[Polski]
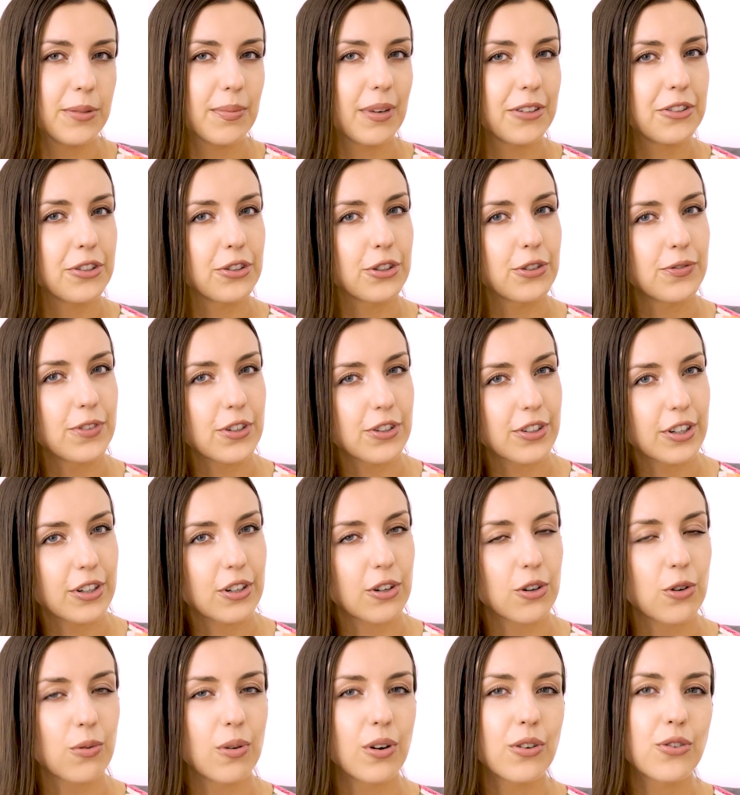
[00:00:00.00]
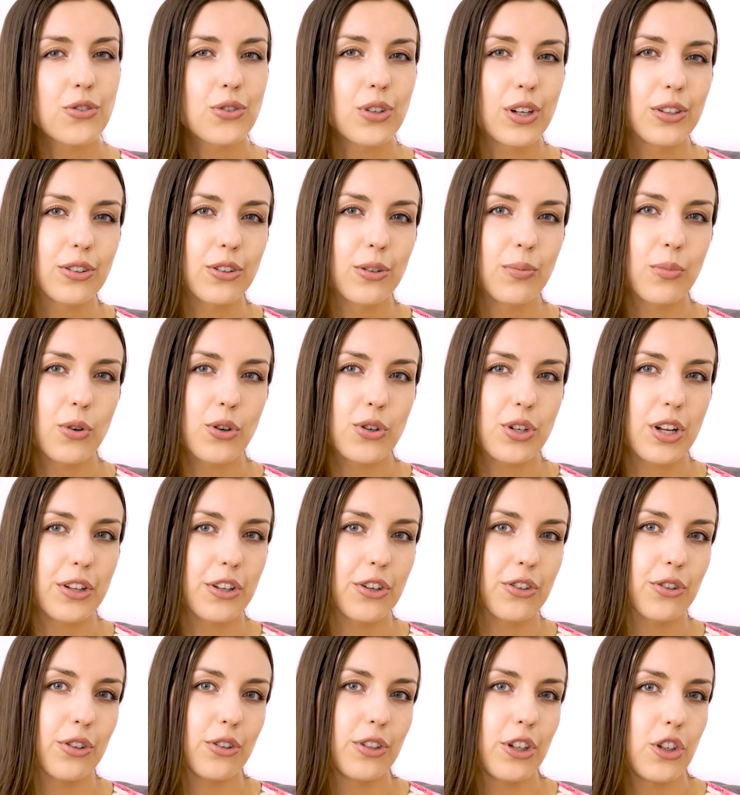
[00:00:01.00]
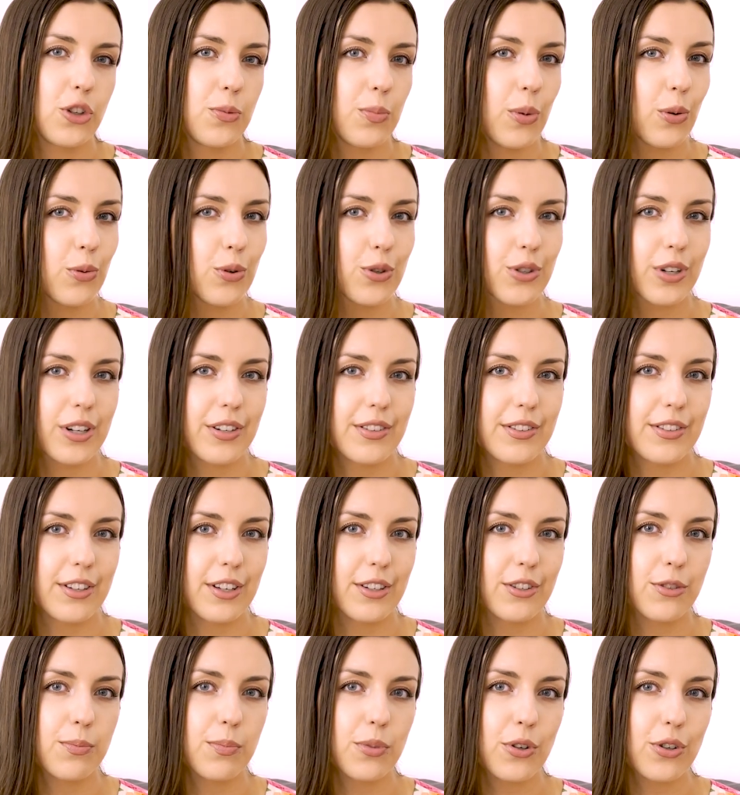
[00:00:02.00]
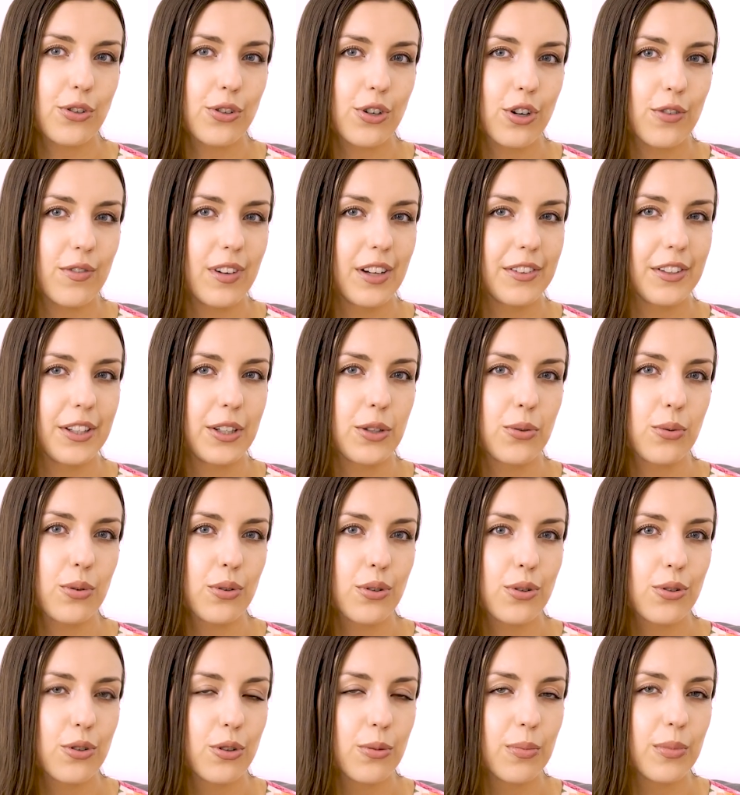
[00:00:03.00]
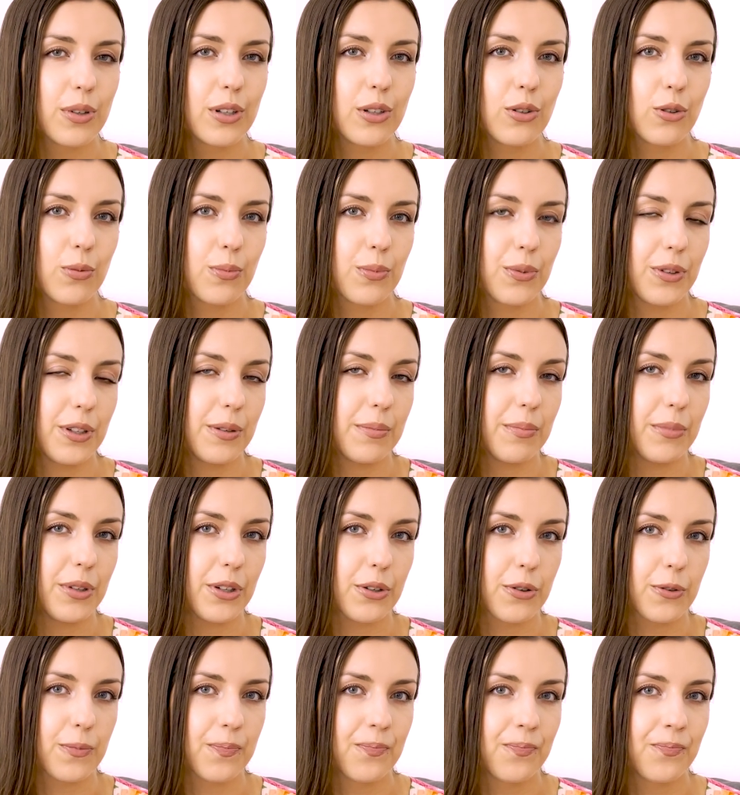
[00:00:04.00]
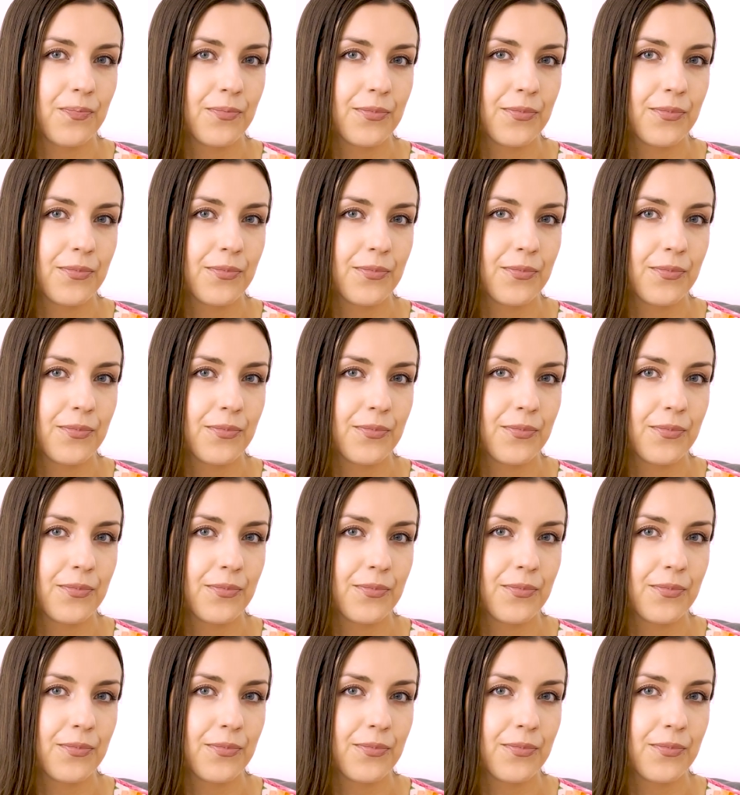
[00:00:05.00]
nie macie świeżego kłącza, to można też dodać po łyżeczce sproszkowanej kurkumy lub imbiru.